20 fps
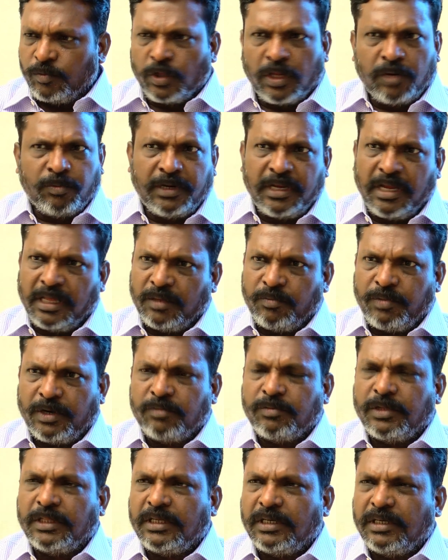முதல் மரியாதை
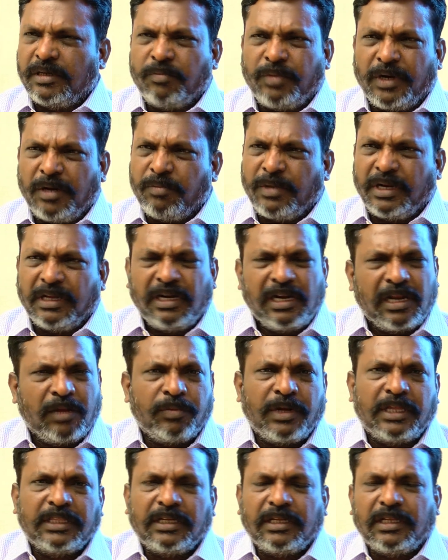படம் பார்த்துருக்கேன் பல படங்கள்
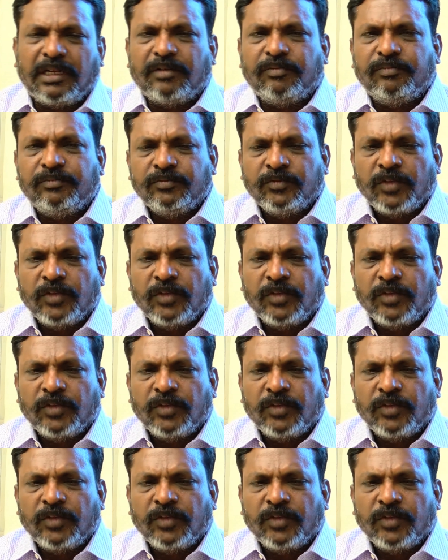நான் பார்த்துருக்குறேன்